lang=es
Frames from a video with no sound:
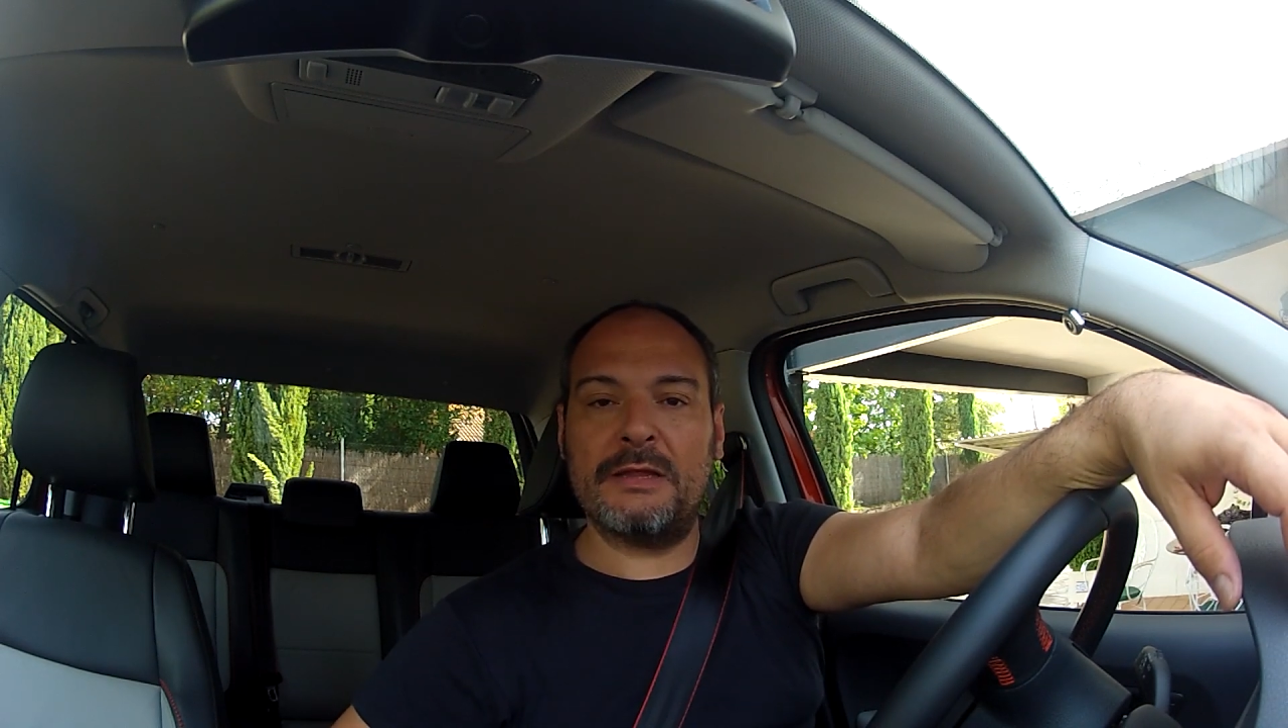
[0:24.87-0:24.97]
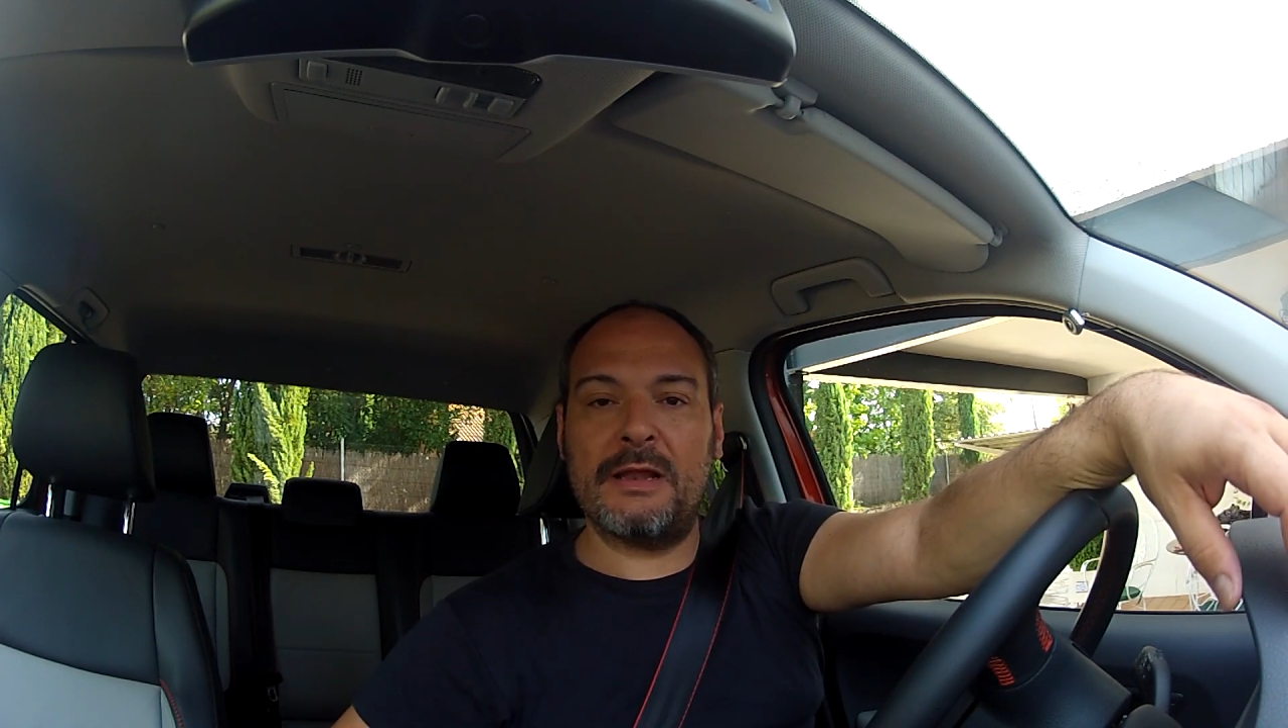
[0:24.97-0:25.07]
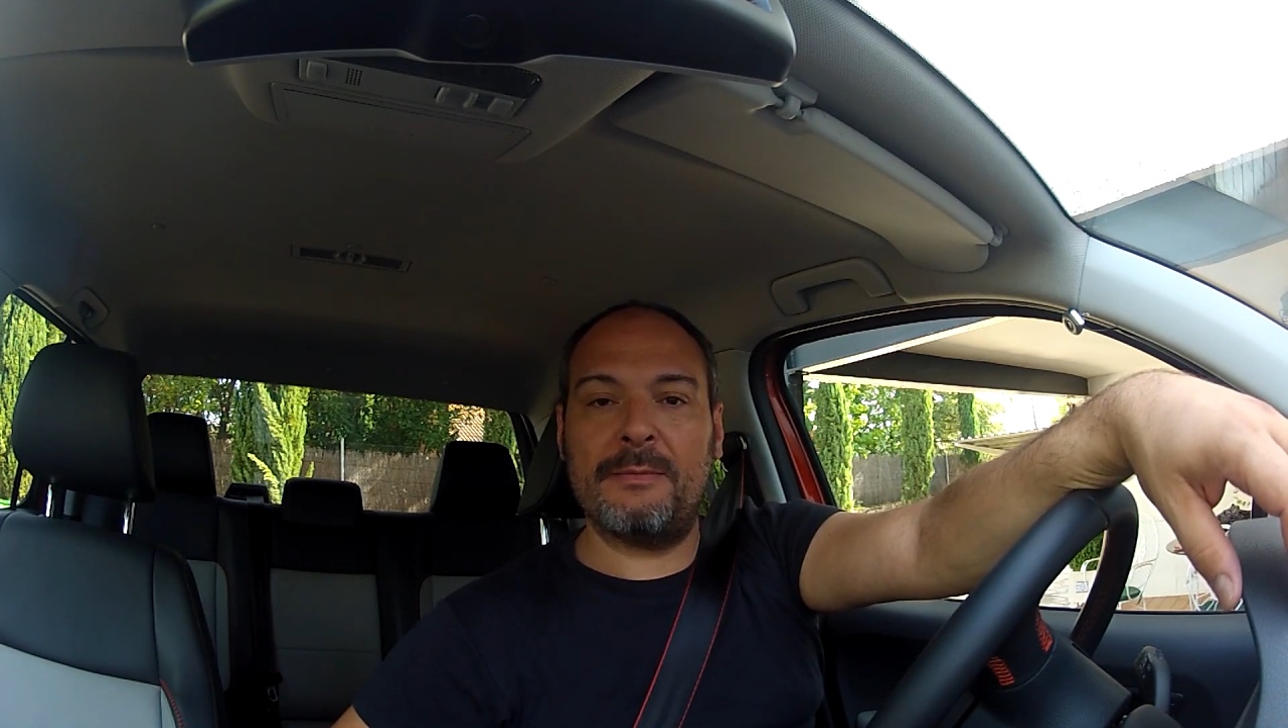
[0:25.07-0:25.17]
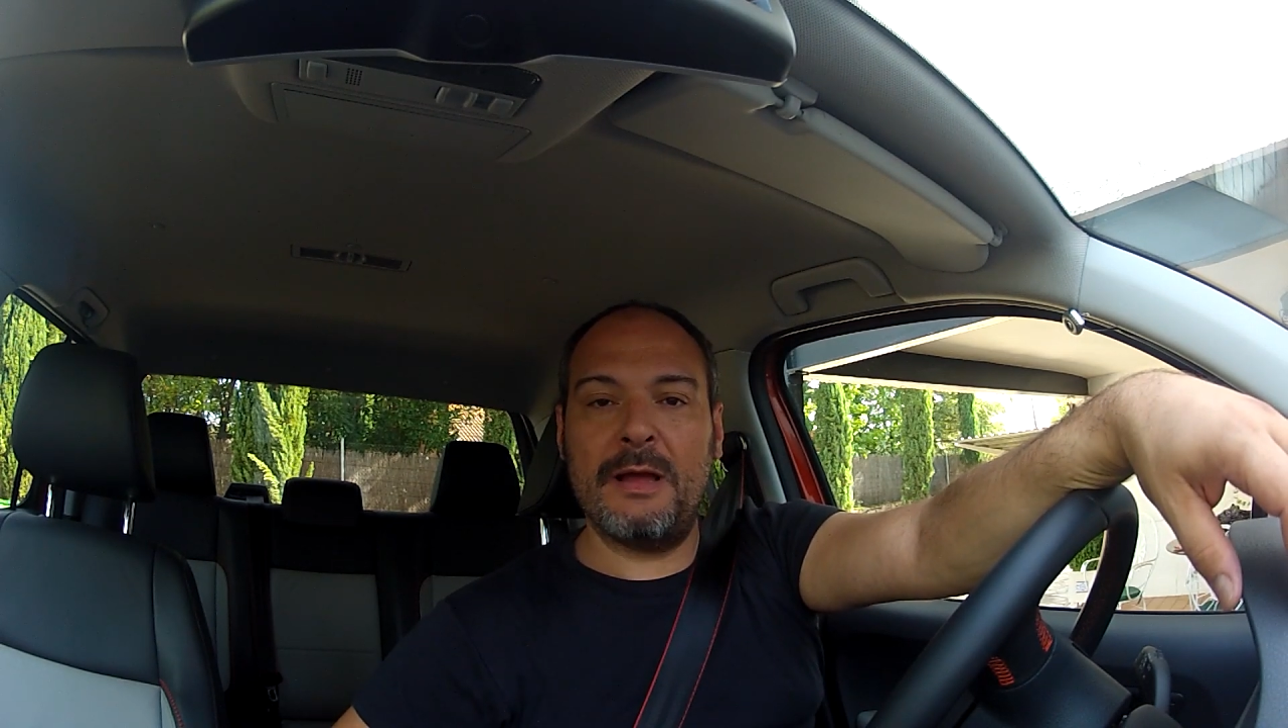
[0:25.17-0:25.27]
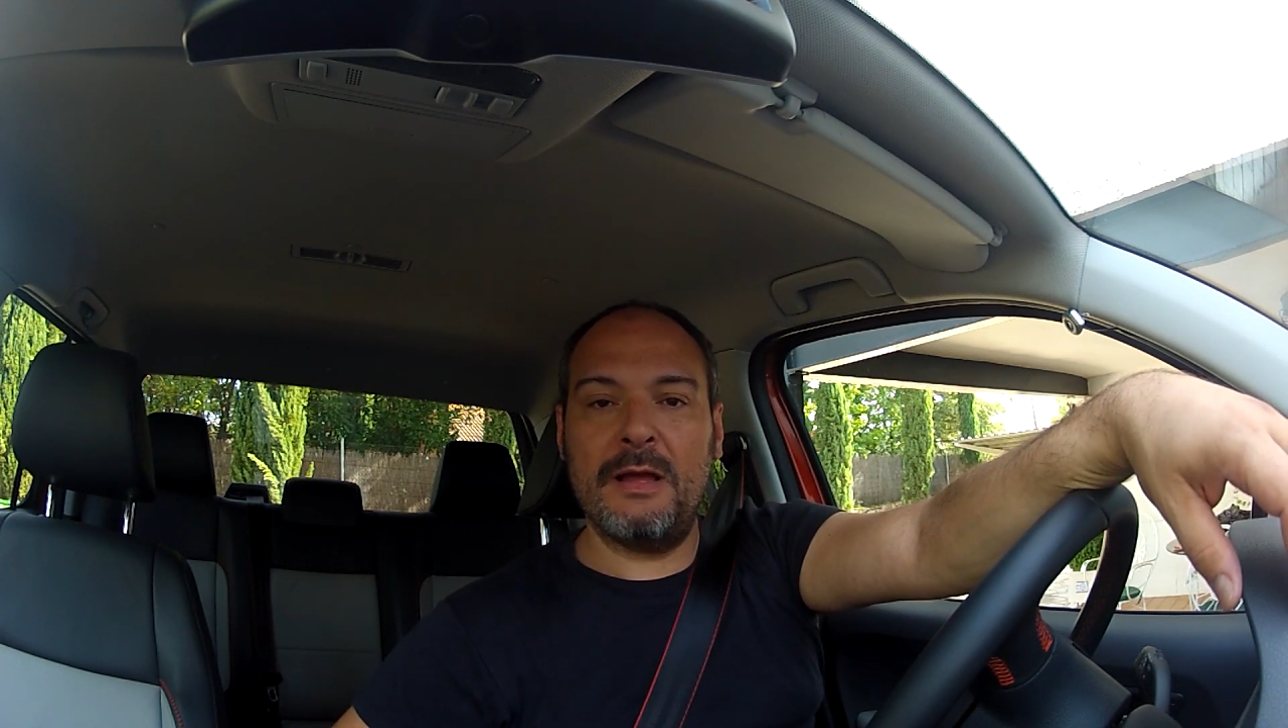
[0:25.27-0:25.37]

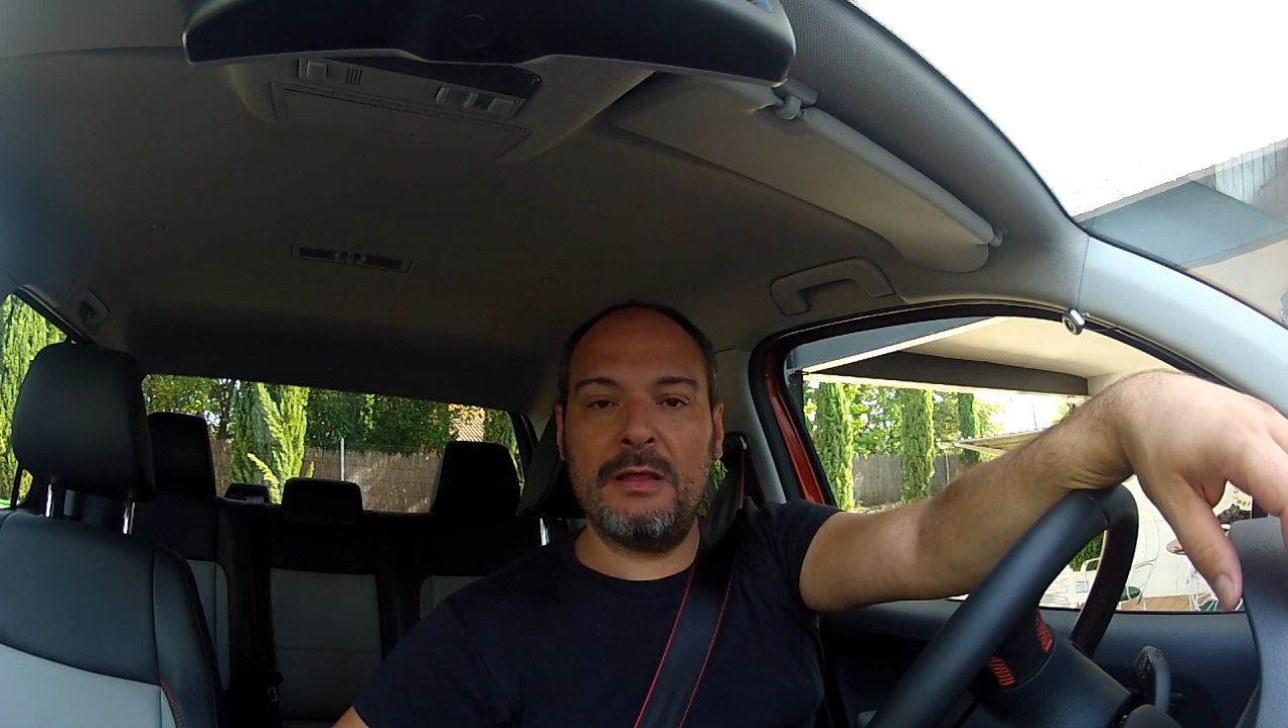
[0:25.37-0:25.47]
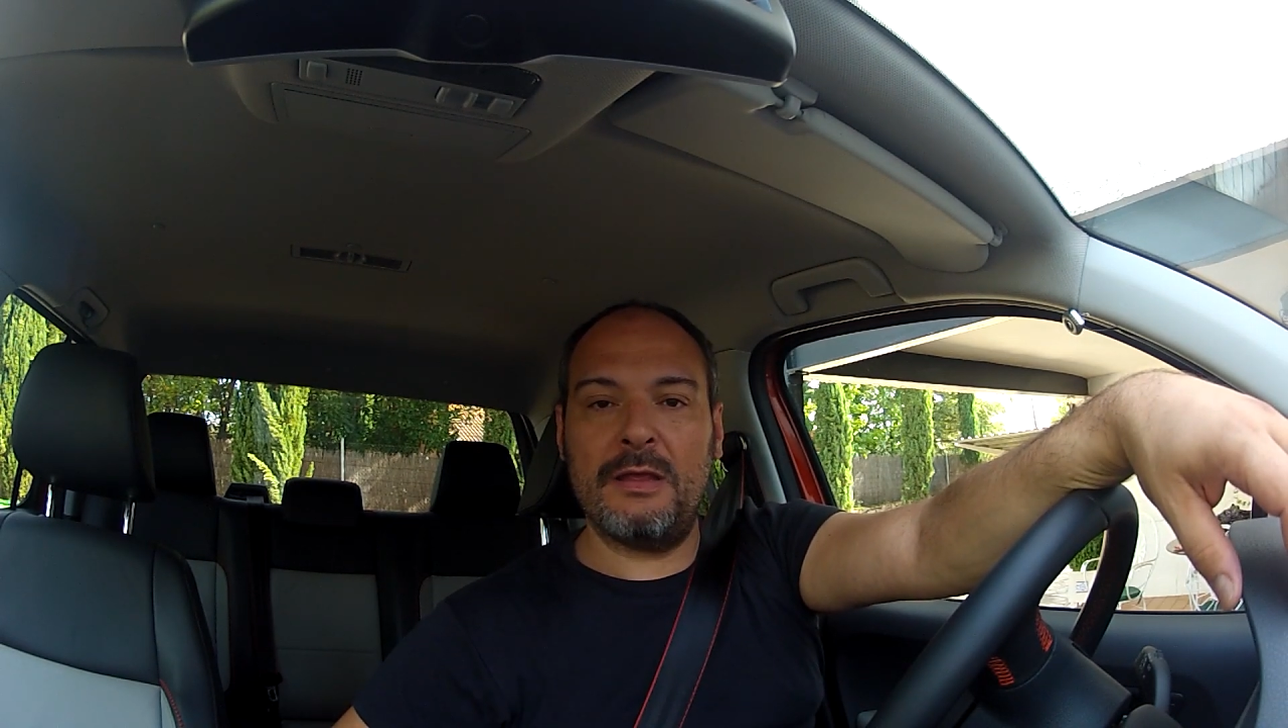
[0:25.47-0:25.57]
tal va